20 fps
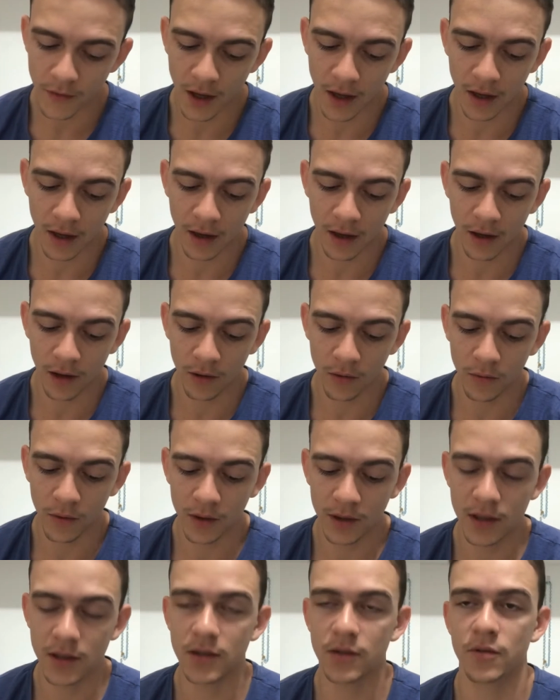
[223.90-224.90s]
é,
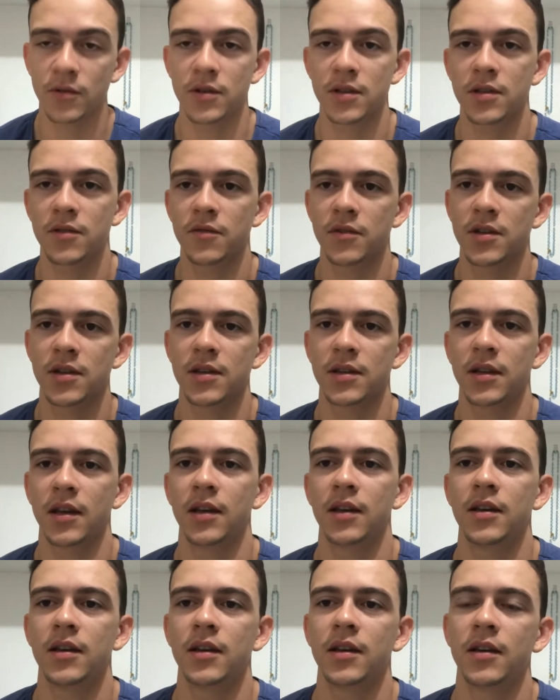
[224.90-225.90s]
uma das coisas que você
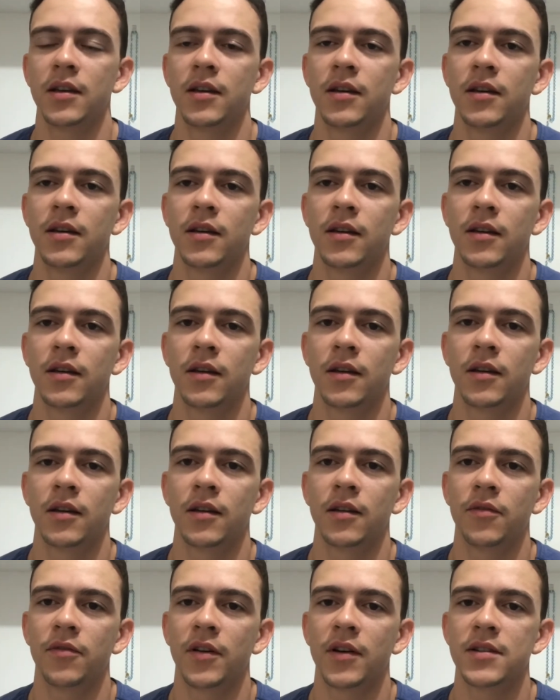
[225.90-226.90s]
tem que,
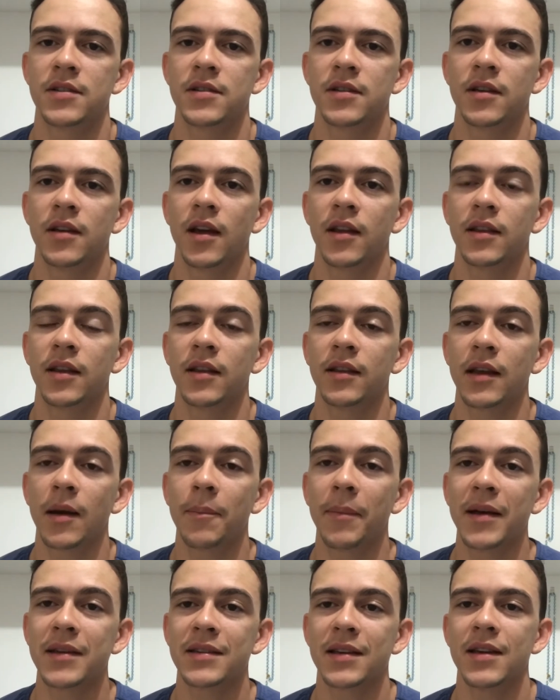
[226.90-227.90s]
que fazer é tentar
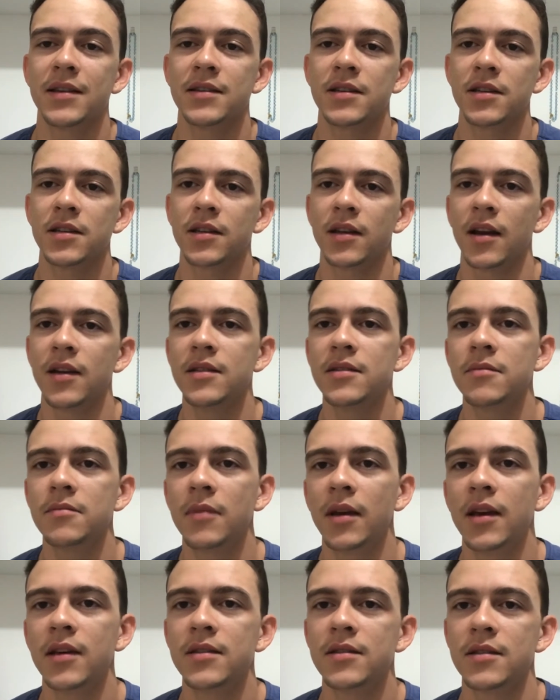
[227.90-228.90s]
passar esses três
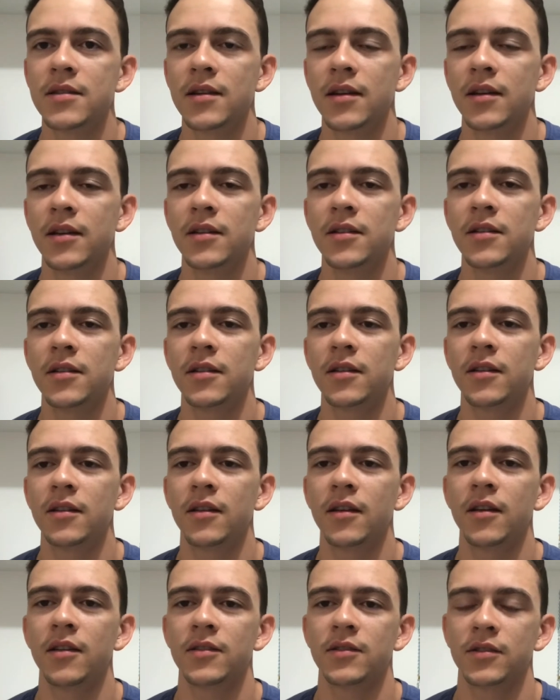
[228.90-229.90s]
meses aí,
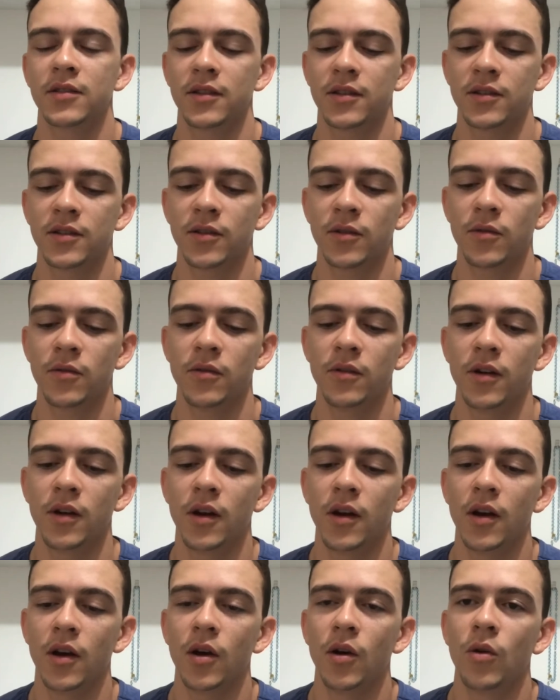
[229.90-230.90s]
que, que são
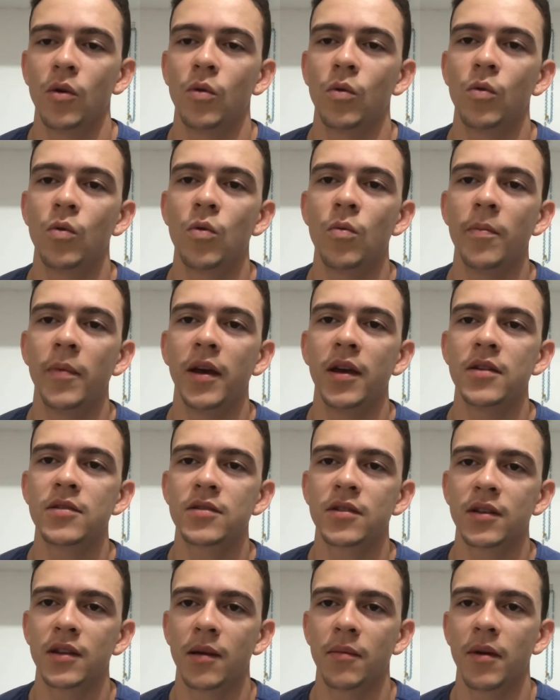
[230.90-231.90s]
o
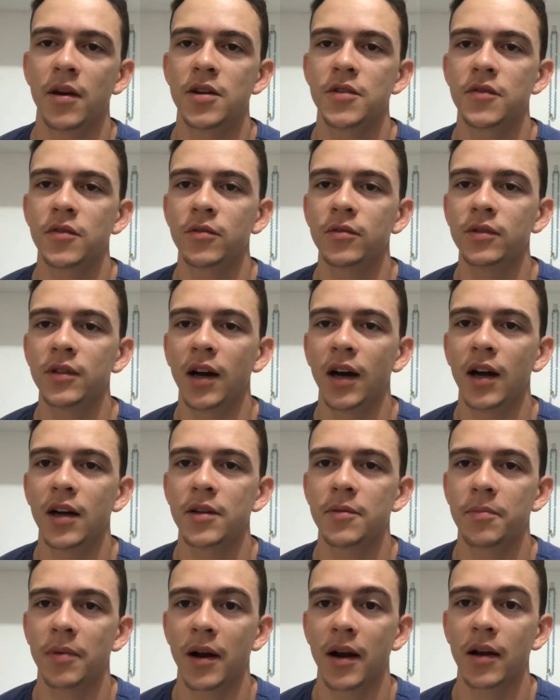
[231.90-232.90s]
começo, que dá mais
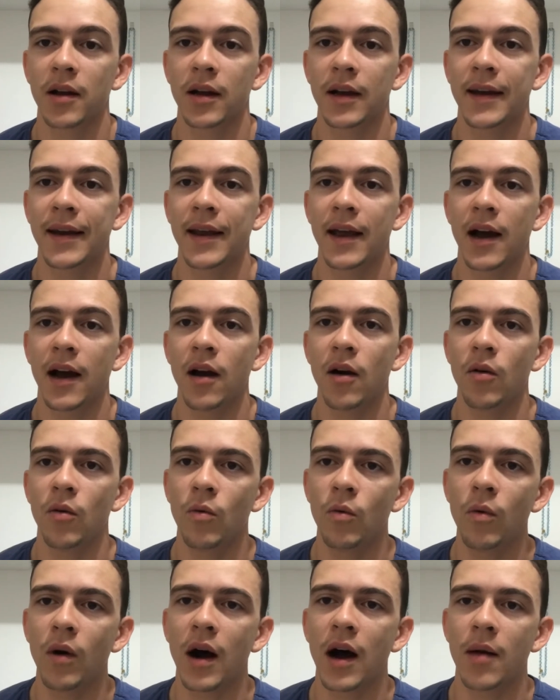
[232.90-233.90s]
dificuldade, para criar
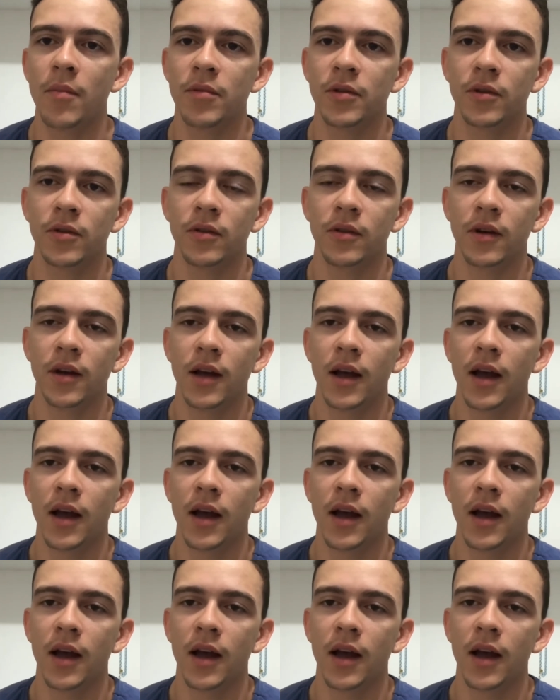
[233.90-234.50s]
o hábito.